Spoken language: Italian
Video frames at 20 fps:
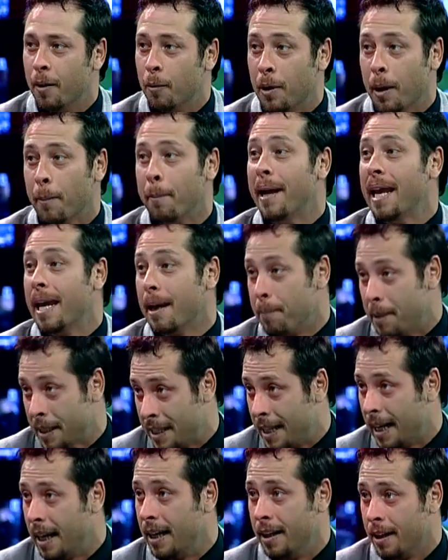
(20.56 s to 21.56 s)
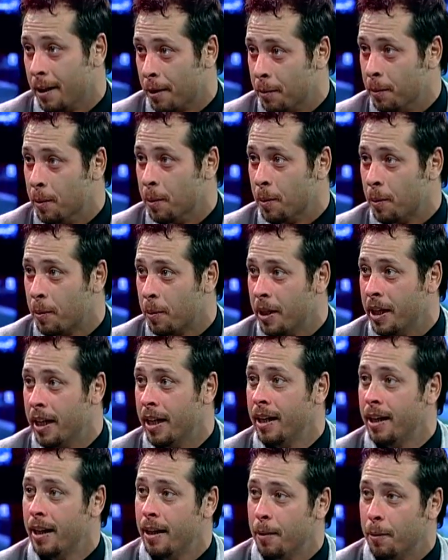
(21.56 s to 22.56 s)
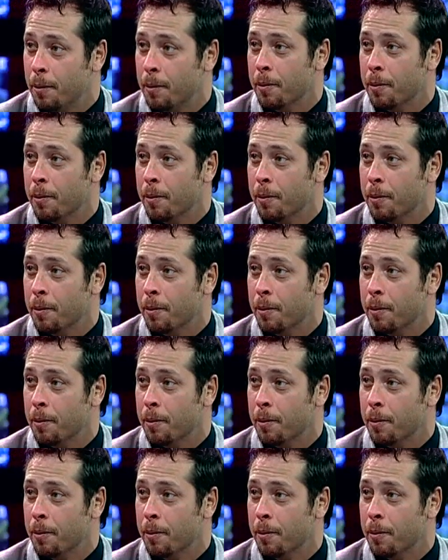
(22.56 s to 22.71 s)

una bella battaglia comunque,